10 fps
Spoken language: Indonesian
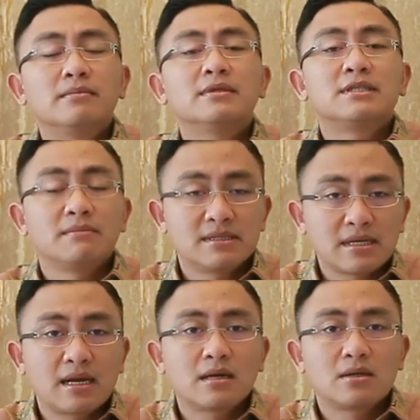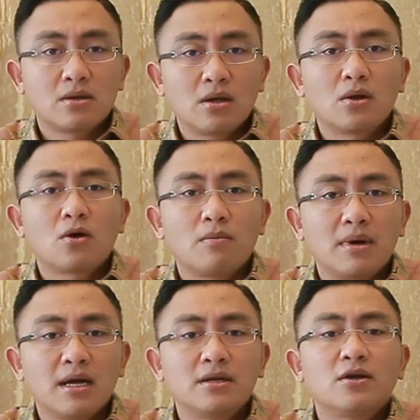sebesar
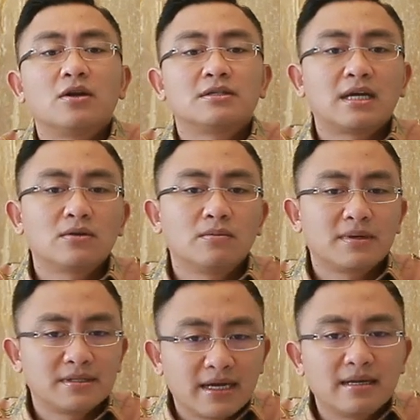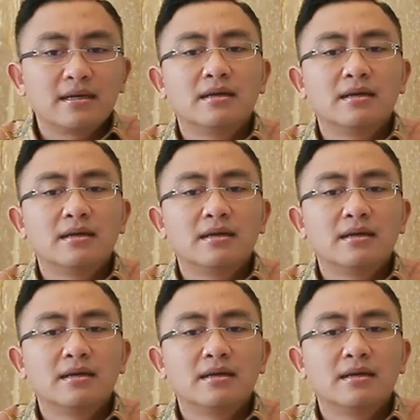0,01 persen